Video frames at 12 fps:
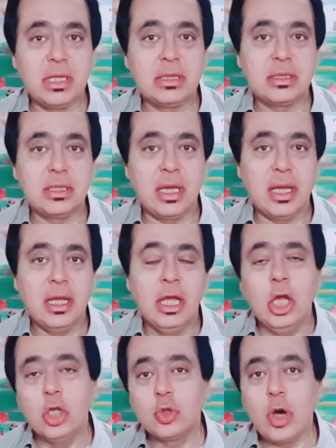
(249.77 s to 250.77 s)
मिलती है
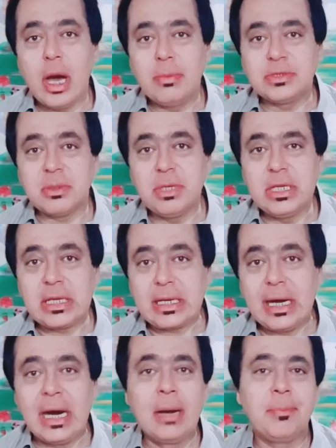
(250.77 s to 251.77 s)
तो आप ज़मीन
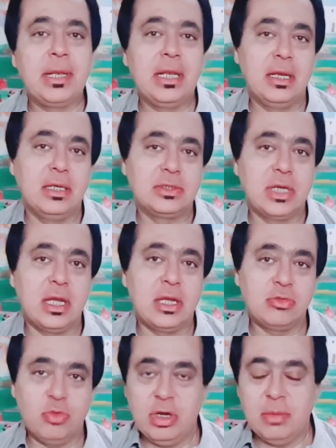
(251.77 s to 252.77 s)
कहाँ पे लेना
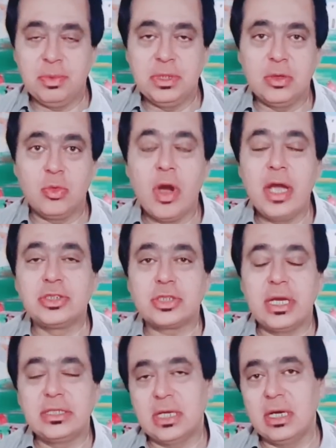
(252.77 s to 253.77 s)
चाहेंगे तो उन्होंने अपनी ख्वाहिश
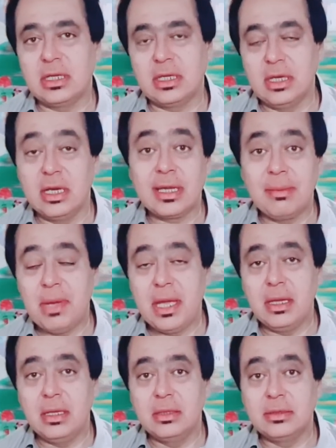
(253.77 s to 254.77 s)
का इजहार किया कि
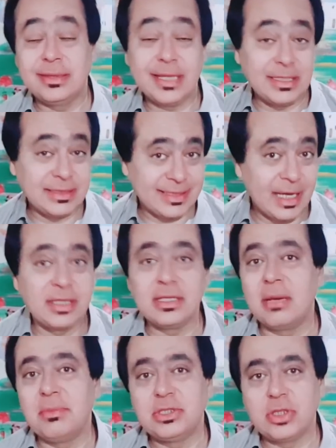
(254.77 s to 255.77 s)
मैं
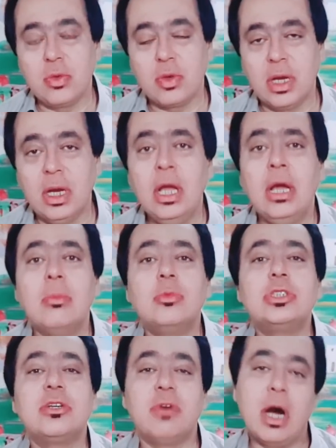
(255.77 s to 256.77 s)
तंजानिया में जाऊँगा
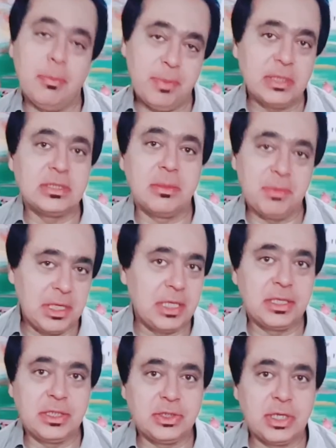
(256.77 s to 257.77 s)
मुझे वहाँ पर
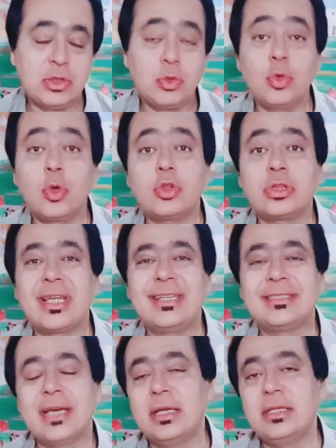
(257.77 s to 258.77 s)
ज़मीनें दी जाएँ तो उनको
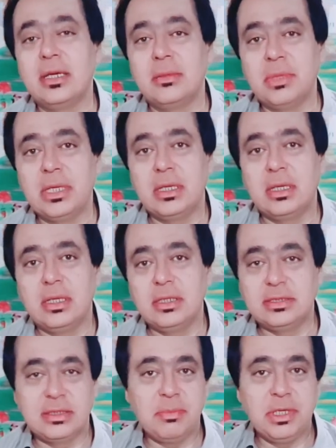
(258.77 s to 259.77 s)
तंजानिया में
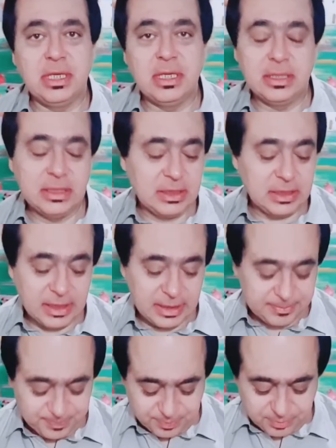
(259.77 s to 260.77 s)
ज़मीनें दे दी गई